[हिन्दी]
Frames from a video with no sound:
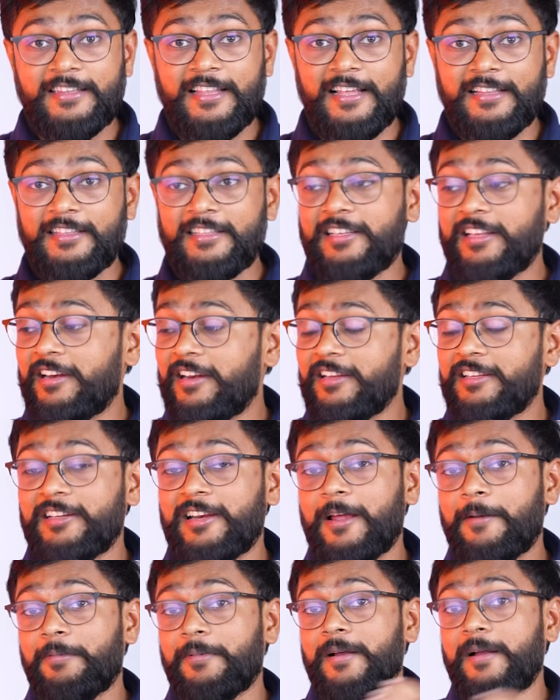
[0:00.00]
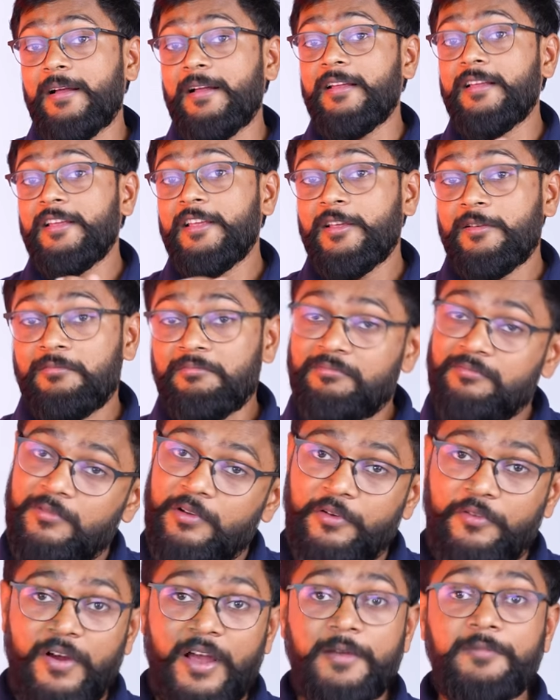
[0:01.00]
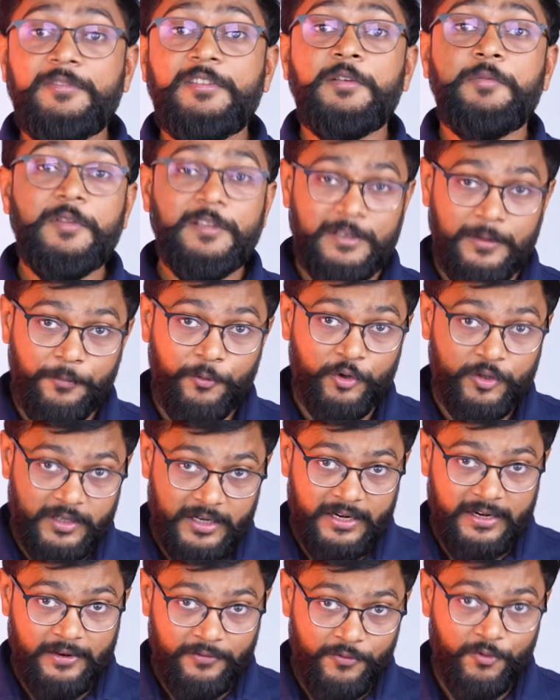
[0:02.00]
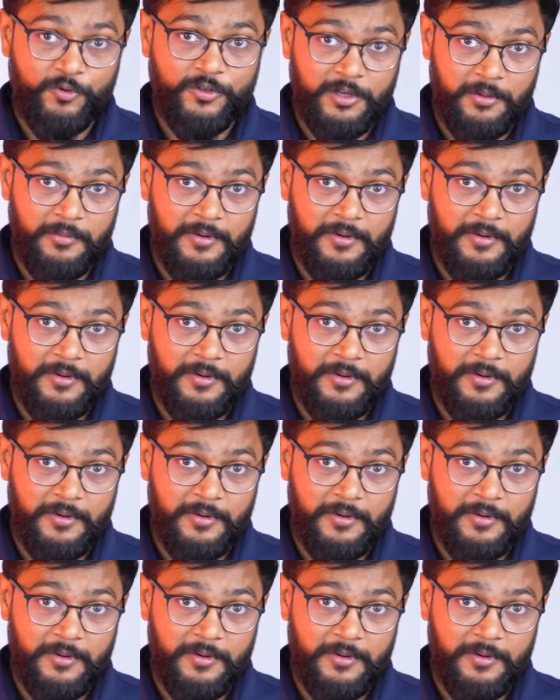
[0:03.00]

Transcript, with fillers: टेंथ जनरेशन आपका 5G भी सपोर्ट करेगा फ्यूचर